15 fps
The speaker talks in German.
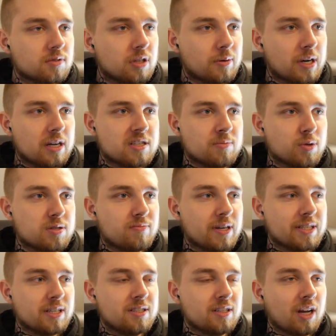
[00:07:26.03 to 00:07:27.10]
Aber klar, sie müssen
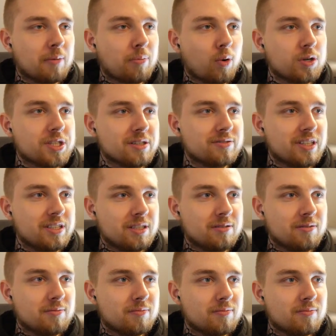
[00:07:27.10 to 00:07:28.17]
weiterhin ihre Brötchen verdienen.
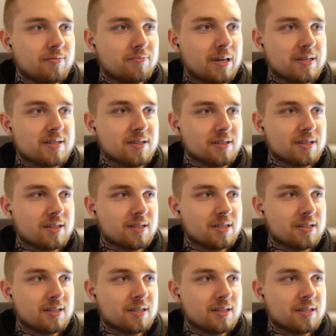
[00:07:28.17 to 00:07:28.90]
That's it.